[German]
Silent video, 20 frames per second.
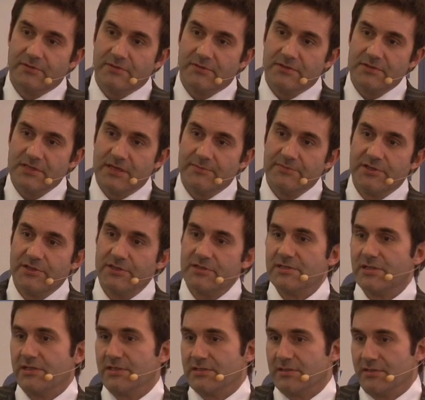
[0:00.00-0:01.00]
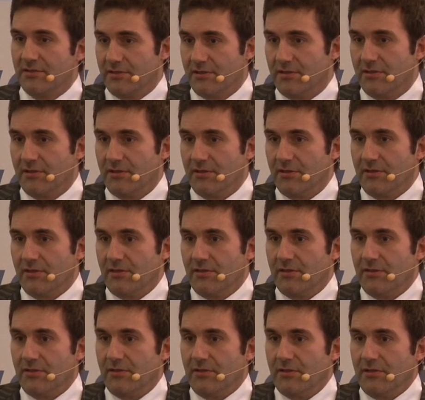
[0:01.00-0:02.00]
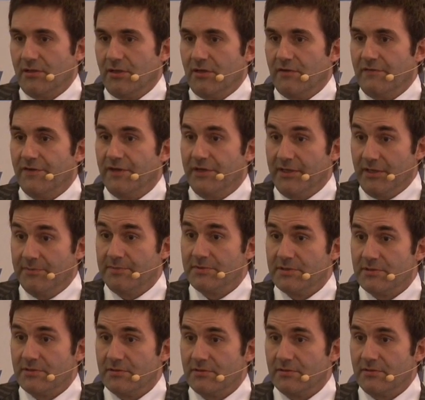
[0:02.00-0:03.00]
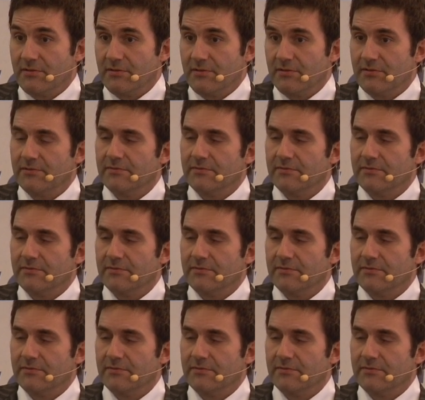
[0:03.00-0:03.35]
Aber die hat sich ja jetzt schon verliebt. Verliebt? Ja.